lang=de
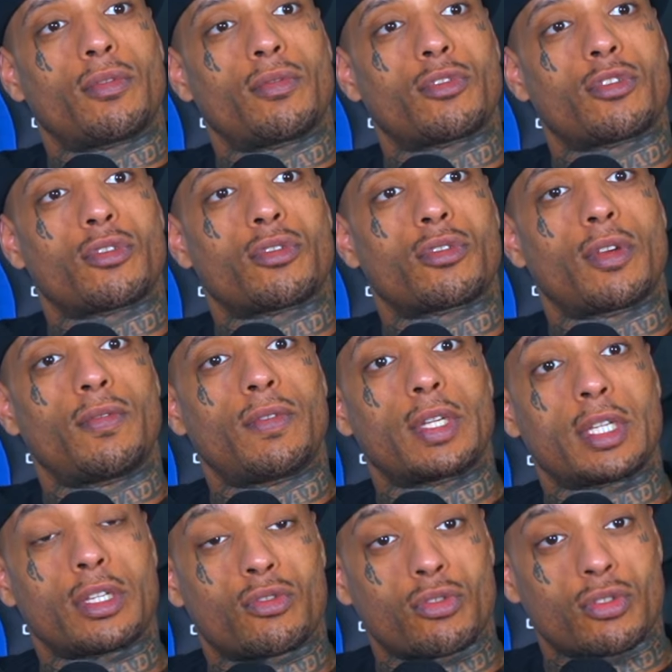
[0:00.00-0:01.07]
Das
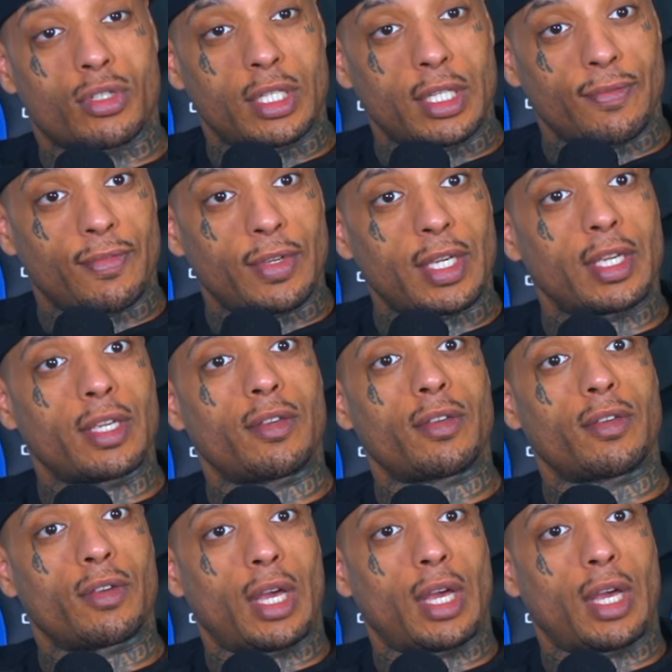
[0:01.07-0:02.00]
heißt, du hast dir wirklich